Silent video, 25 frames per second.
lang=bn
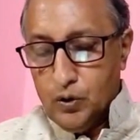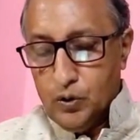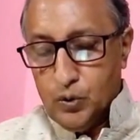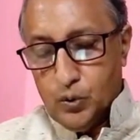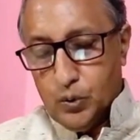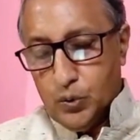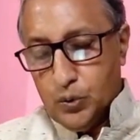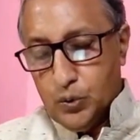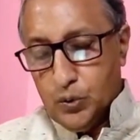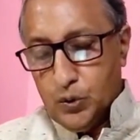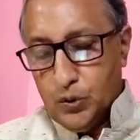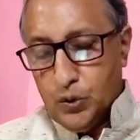
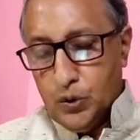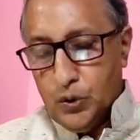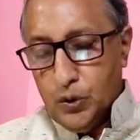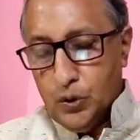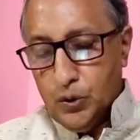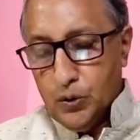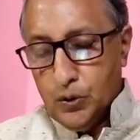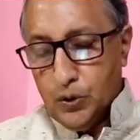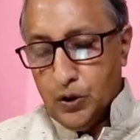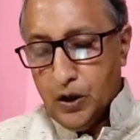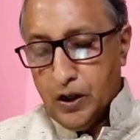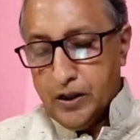
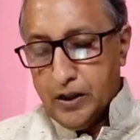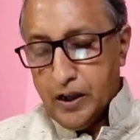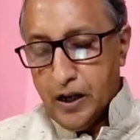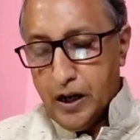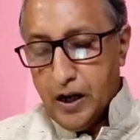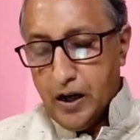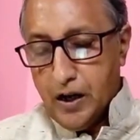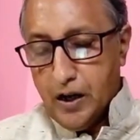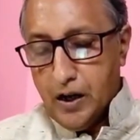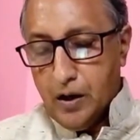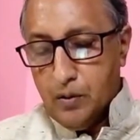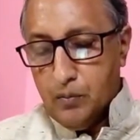শুদ্ধতা
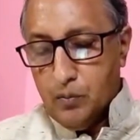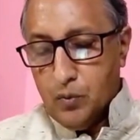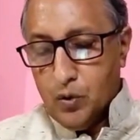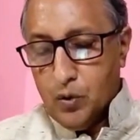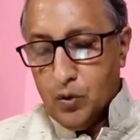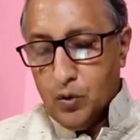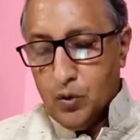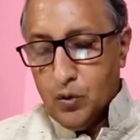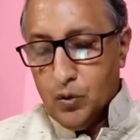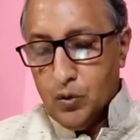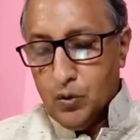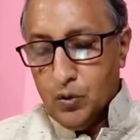ছাড়া
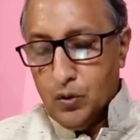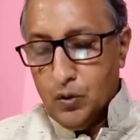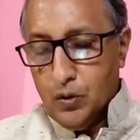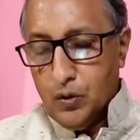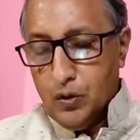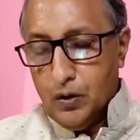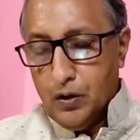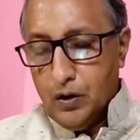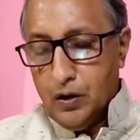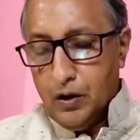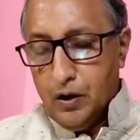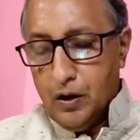মন
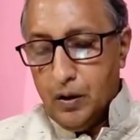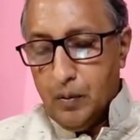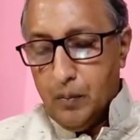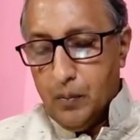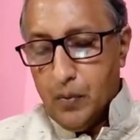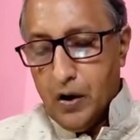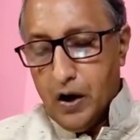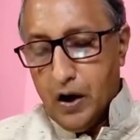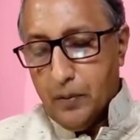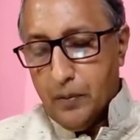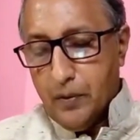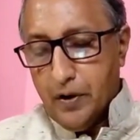
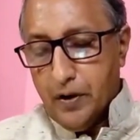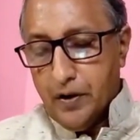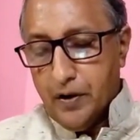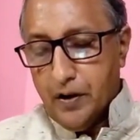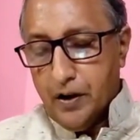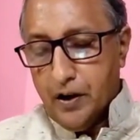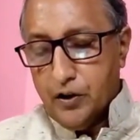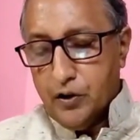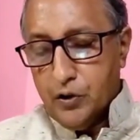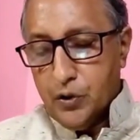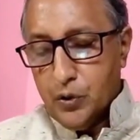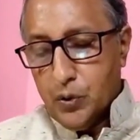পাবে
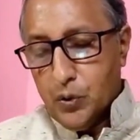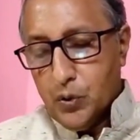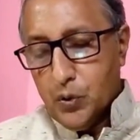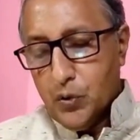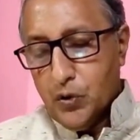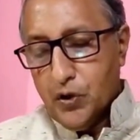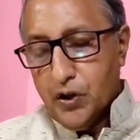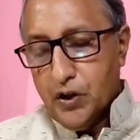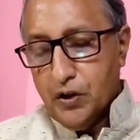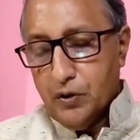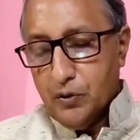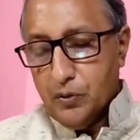না
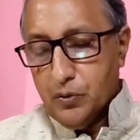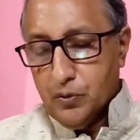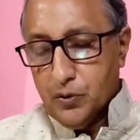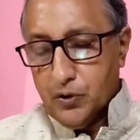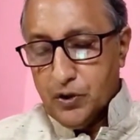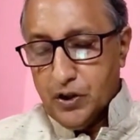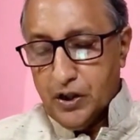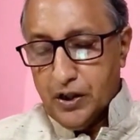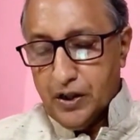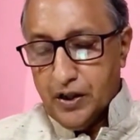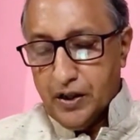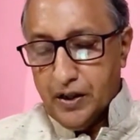জোরই
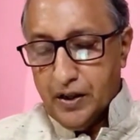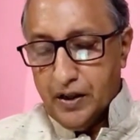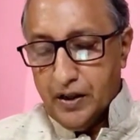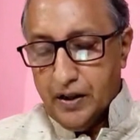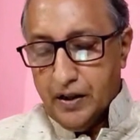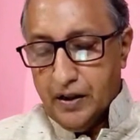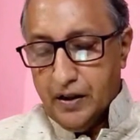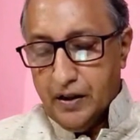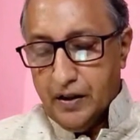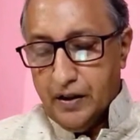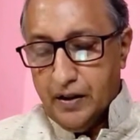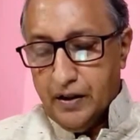খুঁজে
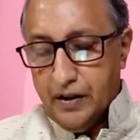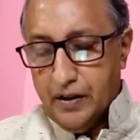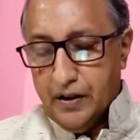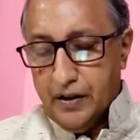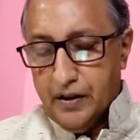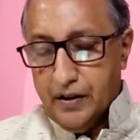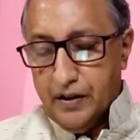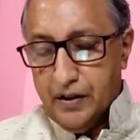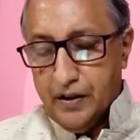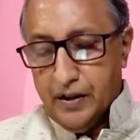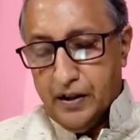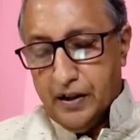
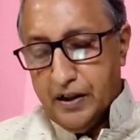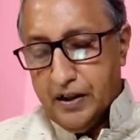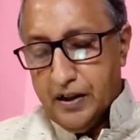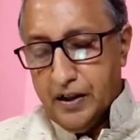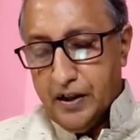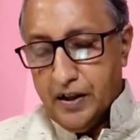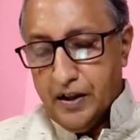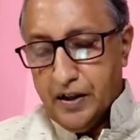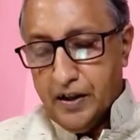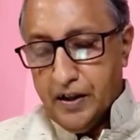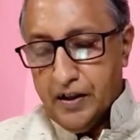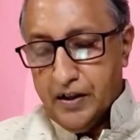
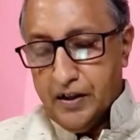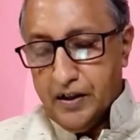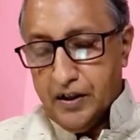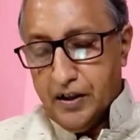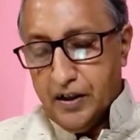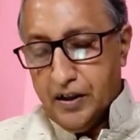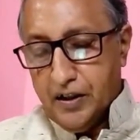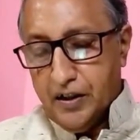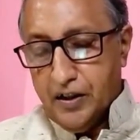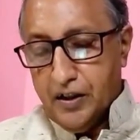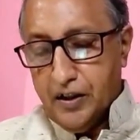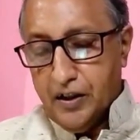নিজেকে
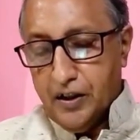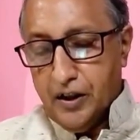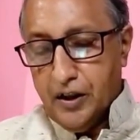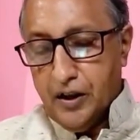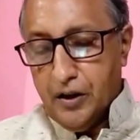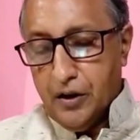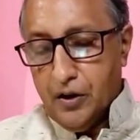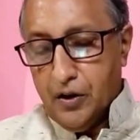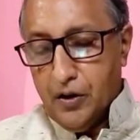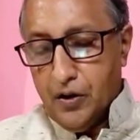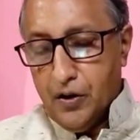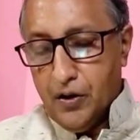চিনতে
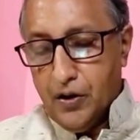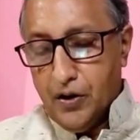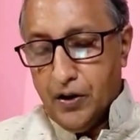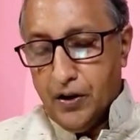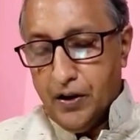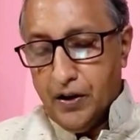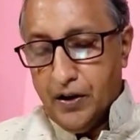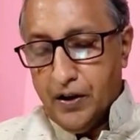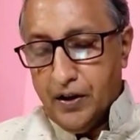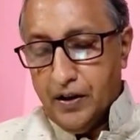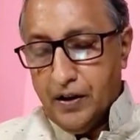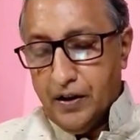হয়
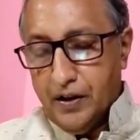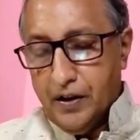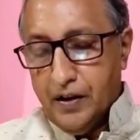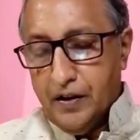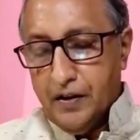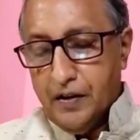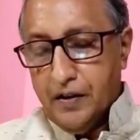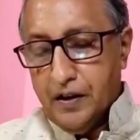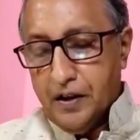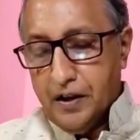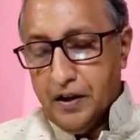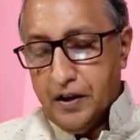
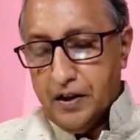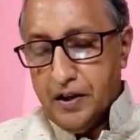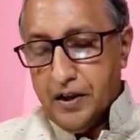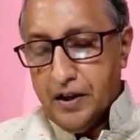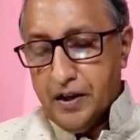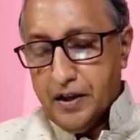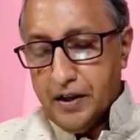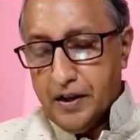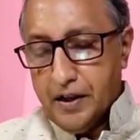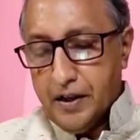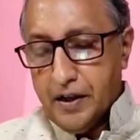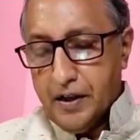
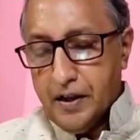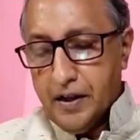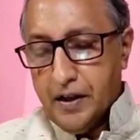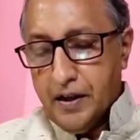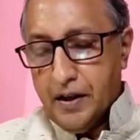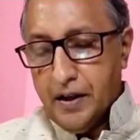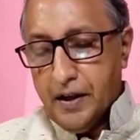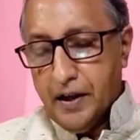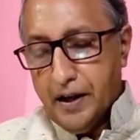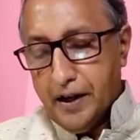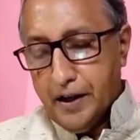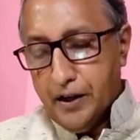নিজেকে
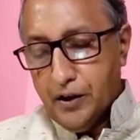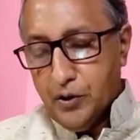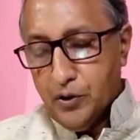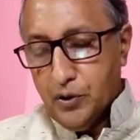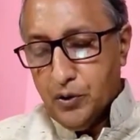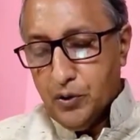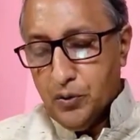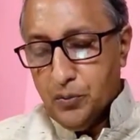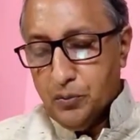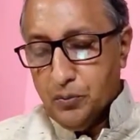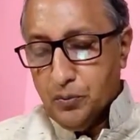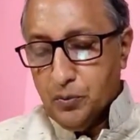
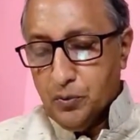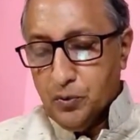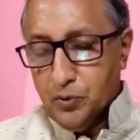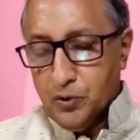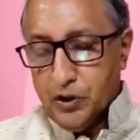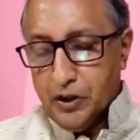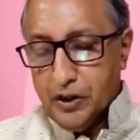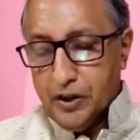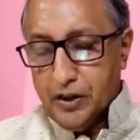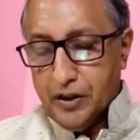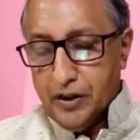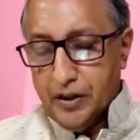একটু
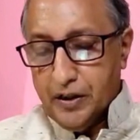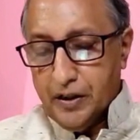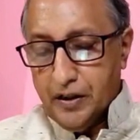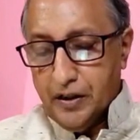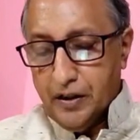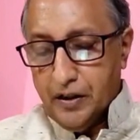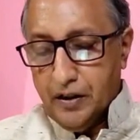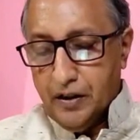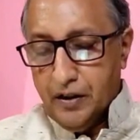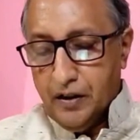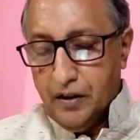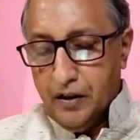পুজে
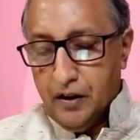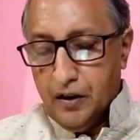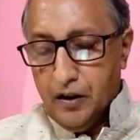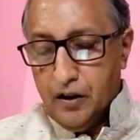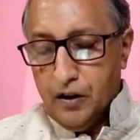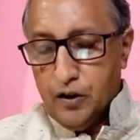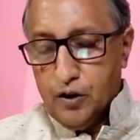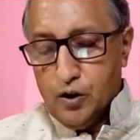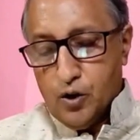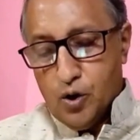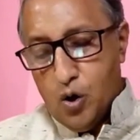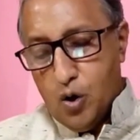
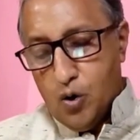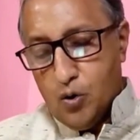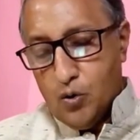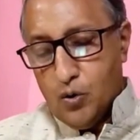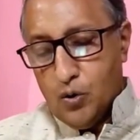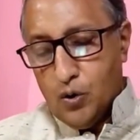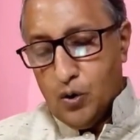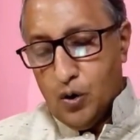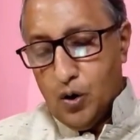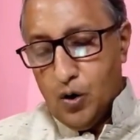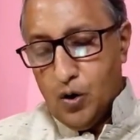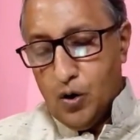
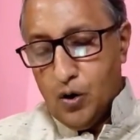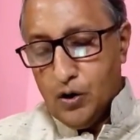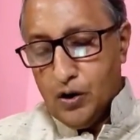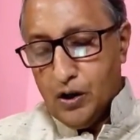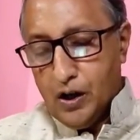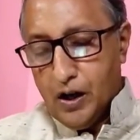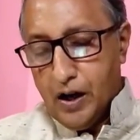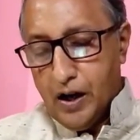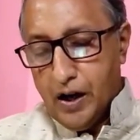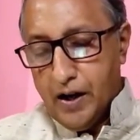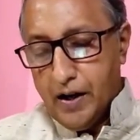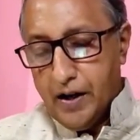সংকট
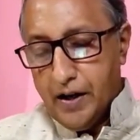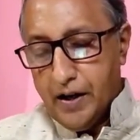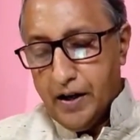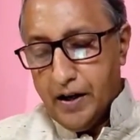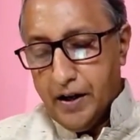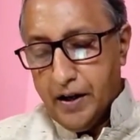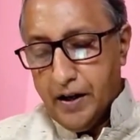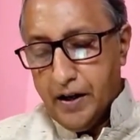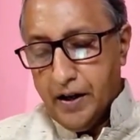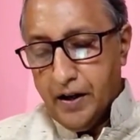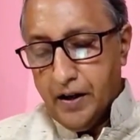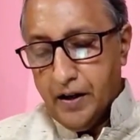
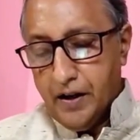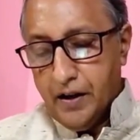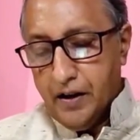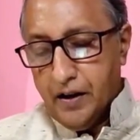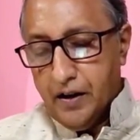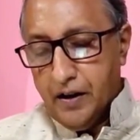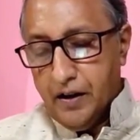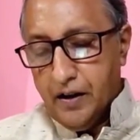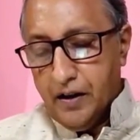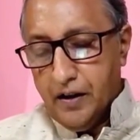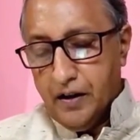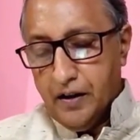হারিয়ে
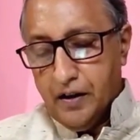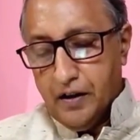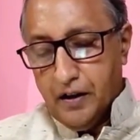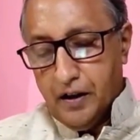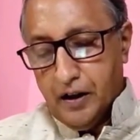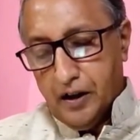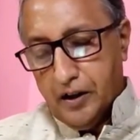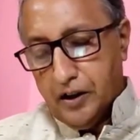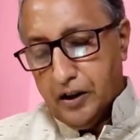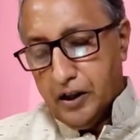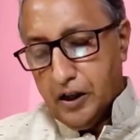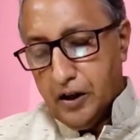
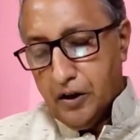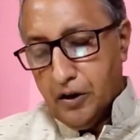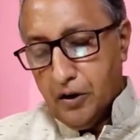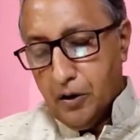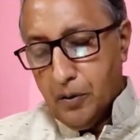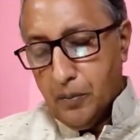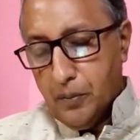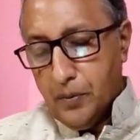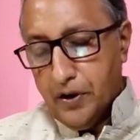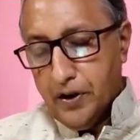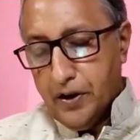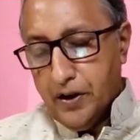নিতে
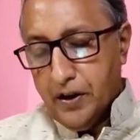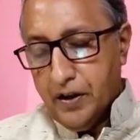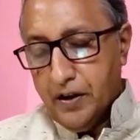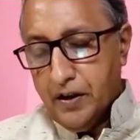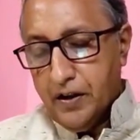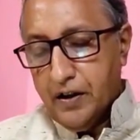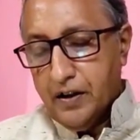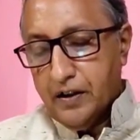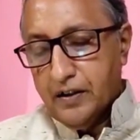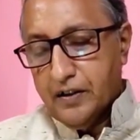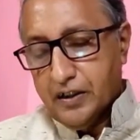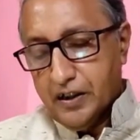হবে
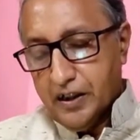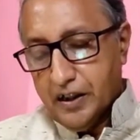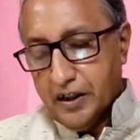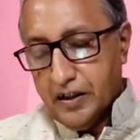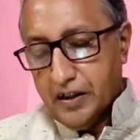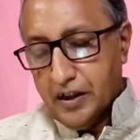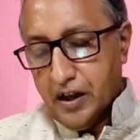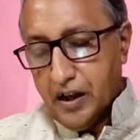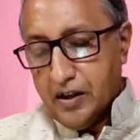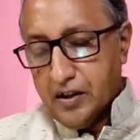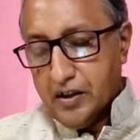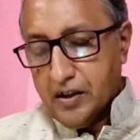
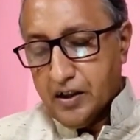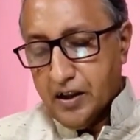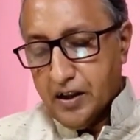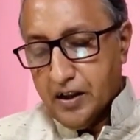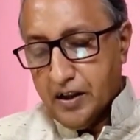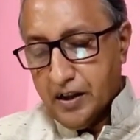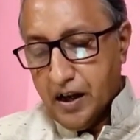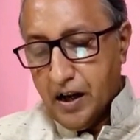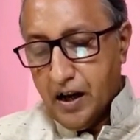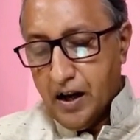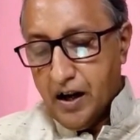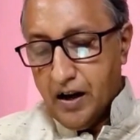যেটা
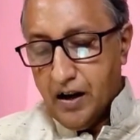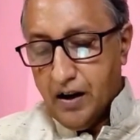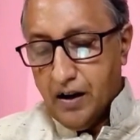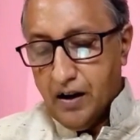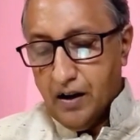শেখা